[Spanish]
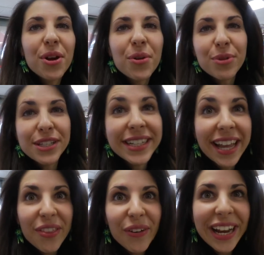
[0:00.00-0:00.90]
Bueno, pues
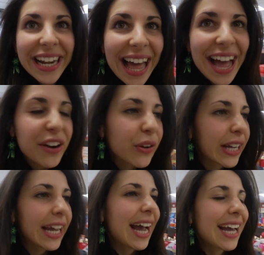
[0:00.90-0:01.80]
quedó
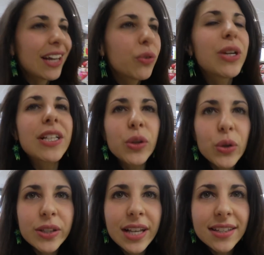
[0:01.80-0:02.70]
claro que hay algunas
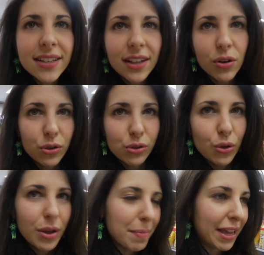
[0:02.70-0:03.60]
cosas en el
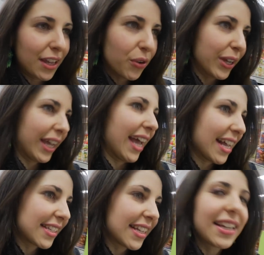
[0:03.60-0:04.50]
Oxxo en México que
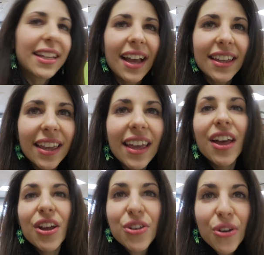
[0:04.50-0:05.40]
hacen y que aquí
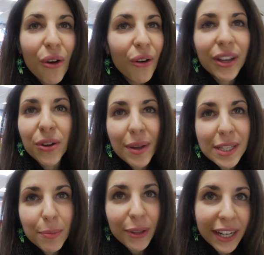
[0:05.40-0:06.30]
no y no
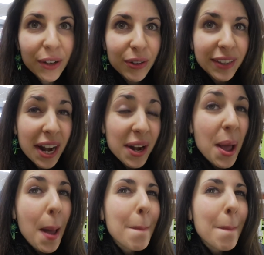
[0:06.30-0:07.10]
vas a poder encontrar.